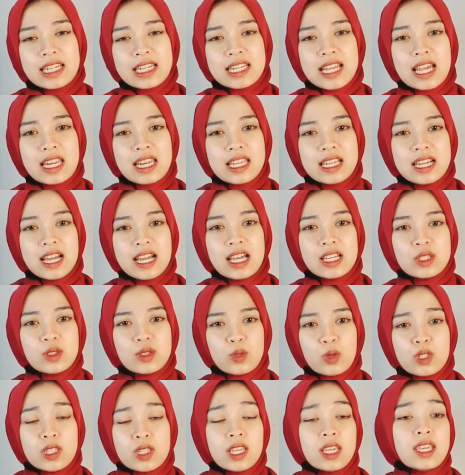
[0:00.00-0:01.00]
kan dari
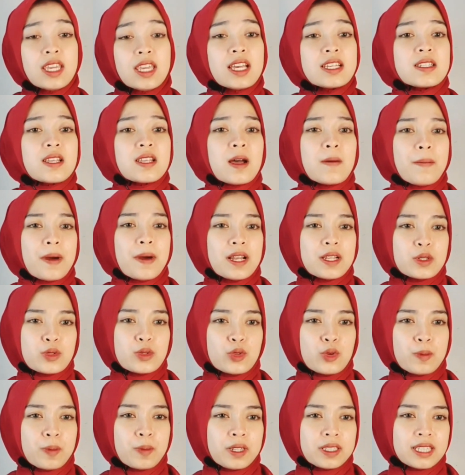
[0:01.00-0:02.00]
kasus ijazah
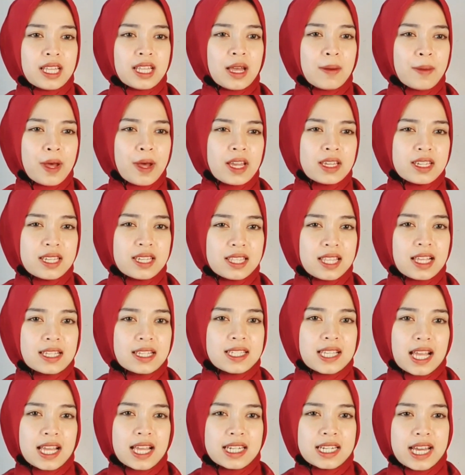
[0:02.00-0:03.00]
palsu pertama
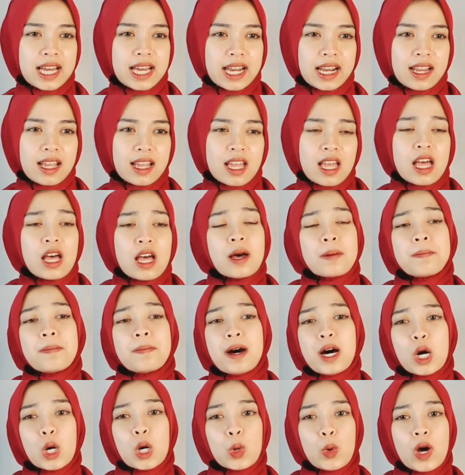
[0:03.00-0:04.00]
kita sadar
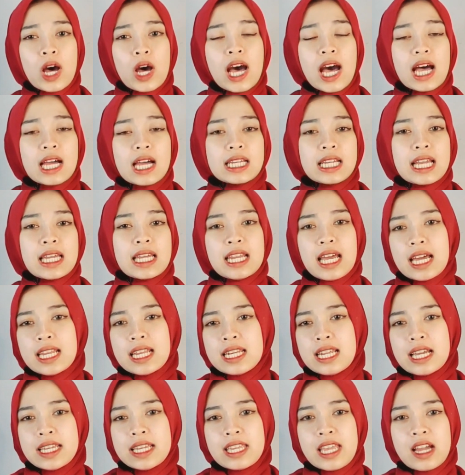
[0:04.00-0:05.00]
bahwa akan
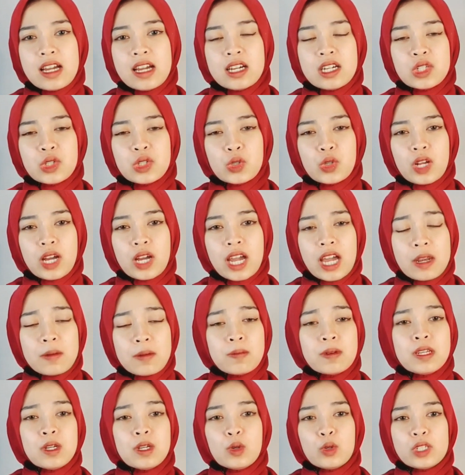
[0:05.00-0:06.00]
adanya
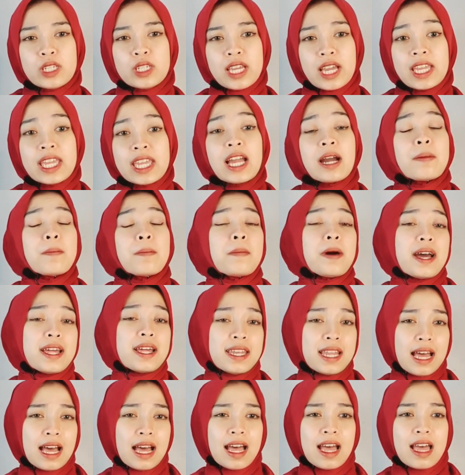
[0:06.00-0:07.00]
kecurangan berikutnya yang
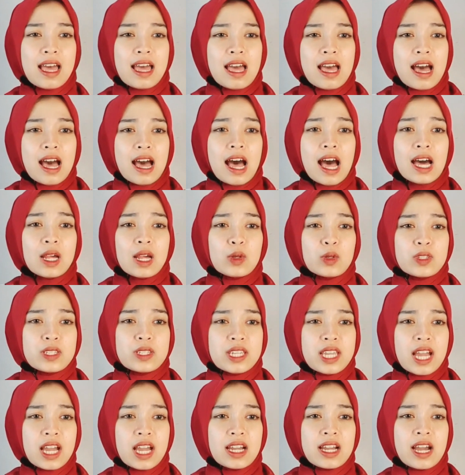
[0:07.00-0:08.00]
mana
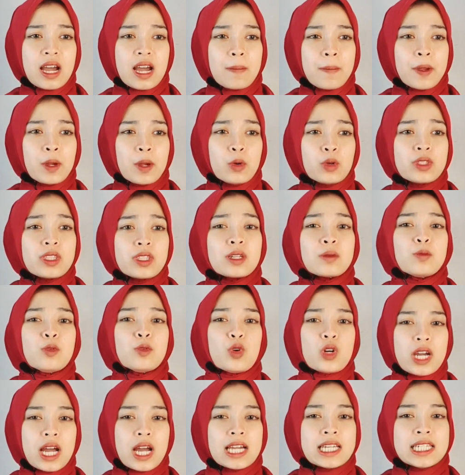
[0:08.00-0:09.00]
harusnya KPU
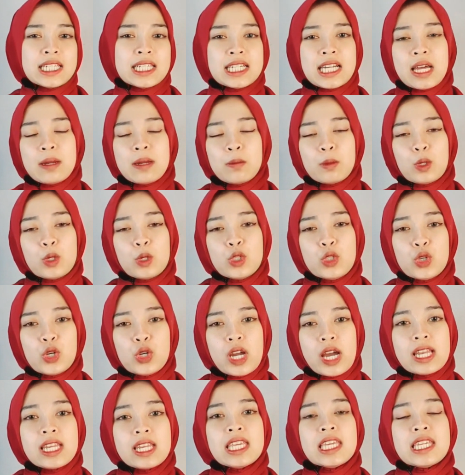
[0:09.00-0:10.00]
terbuka dengan
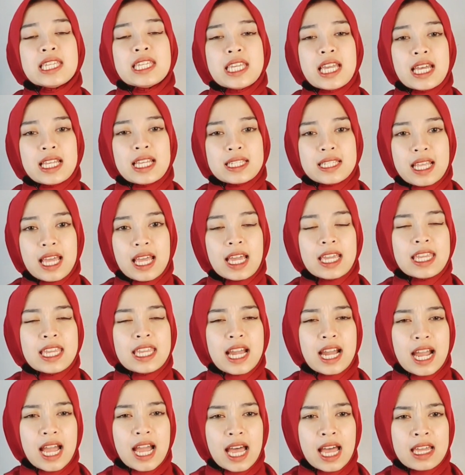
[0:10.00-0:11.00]
menunjukkan ijazah
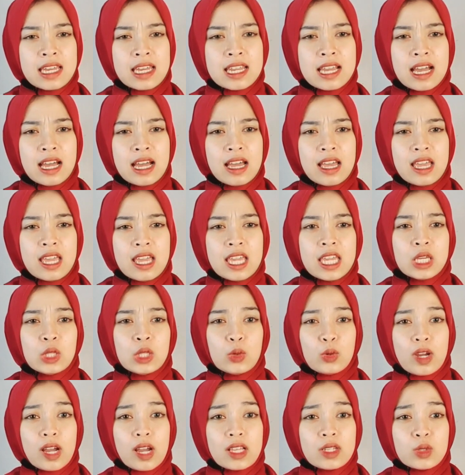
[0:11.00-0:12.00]
yang ada.
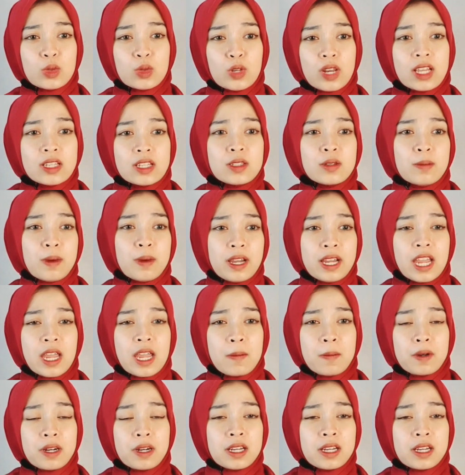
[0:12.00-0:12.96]
Itu kan sudah sebagai